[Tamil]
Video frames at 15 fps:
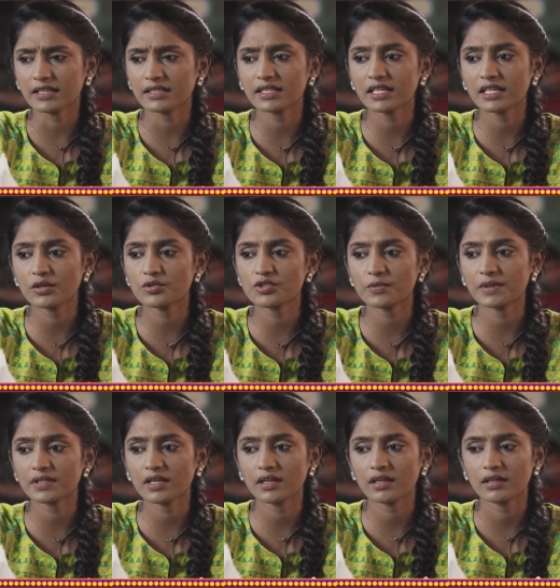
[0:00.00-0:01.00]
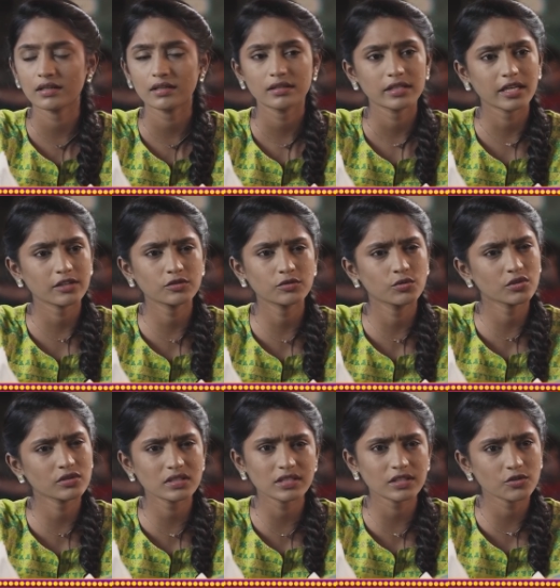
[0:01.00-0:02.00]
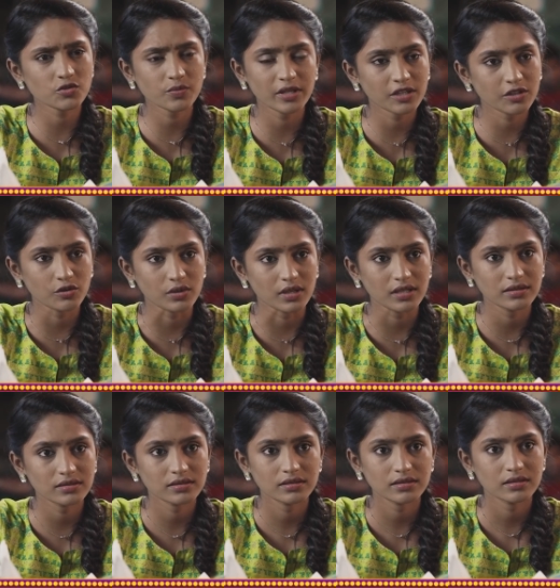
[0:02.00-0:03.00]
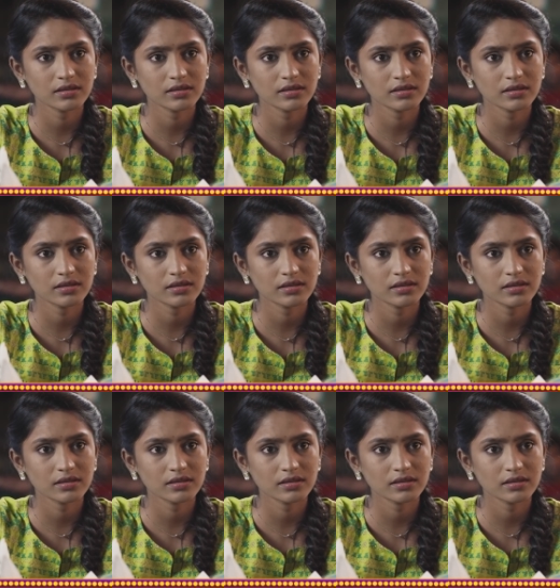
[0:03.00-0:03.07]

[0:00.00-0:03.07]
ப்ராக்டிக்கலாக யோசிச்சு பார்த்தா யாராவது ஒருத்தர் சந்தோஷமாக இருக்கணும்ல